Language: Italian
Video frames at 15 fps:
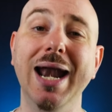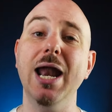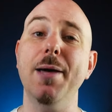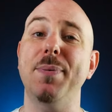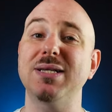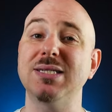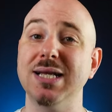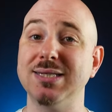la
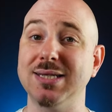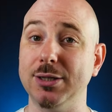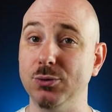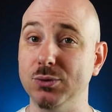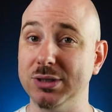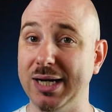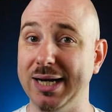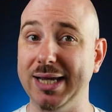presenza di
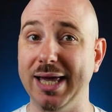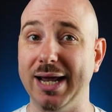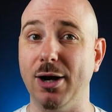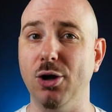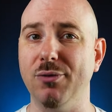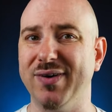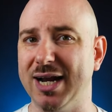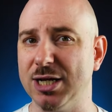un trigger
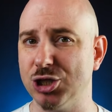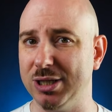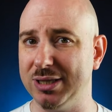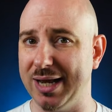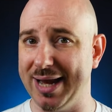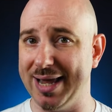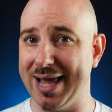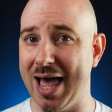lo farà
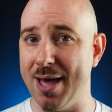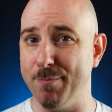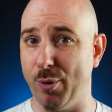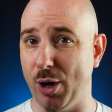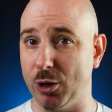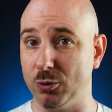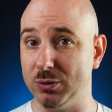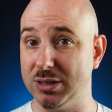scendere in
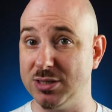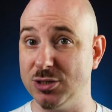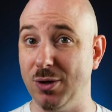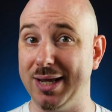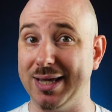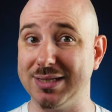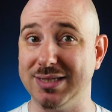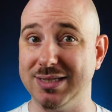campo a
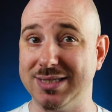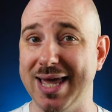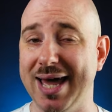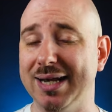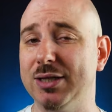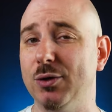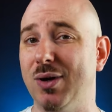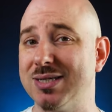condizione che si
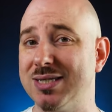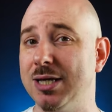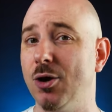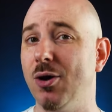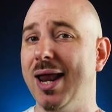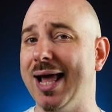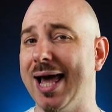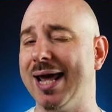scarti una
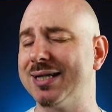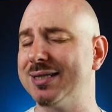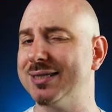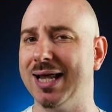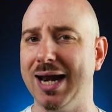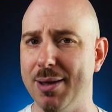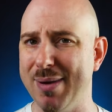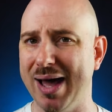singola carta
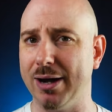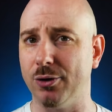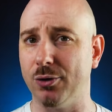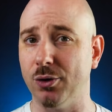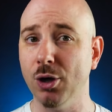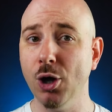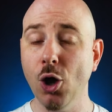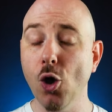dalla mano,